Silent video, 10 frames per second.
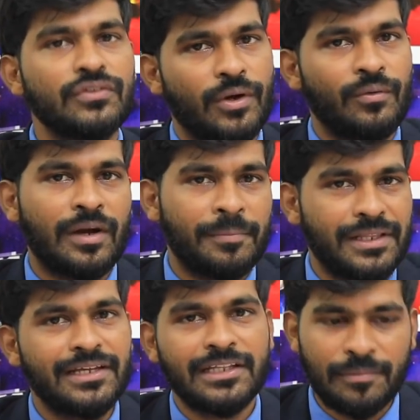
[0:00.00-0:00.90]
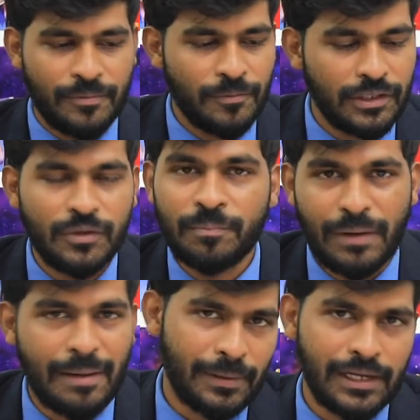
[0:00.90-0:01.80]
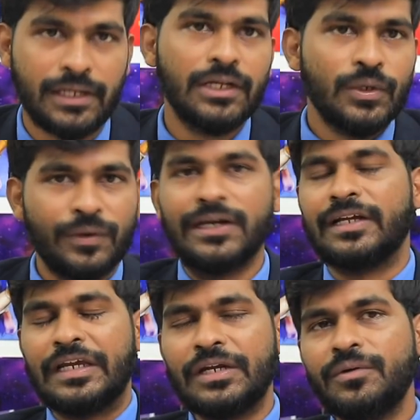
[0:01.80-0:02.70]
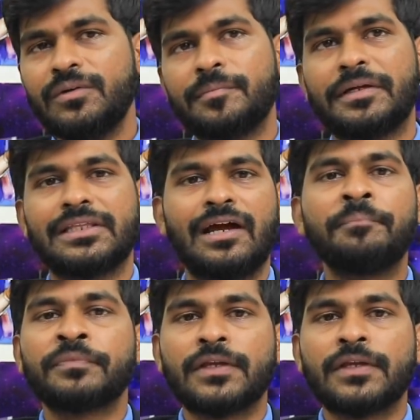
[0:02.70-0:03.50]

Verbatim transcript: ஸோ அவங்க அப்படி தான் எதிர்ப்பும் எதிரும் பார்ப்பாங்க ஒன்று இன்னொன்று வந்து பார்த்தீங்கன்னா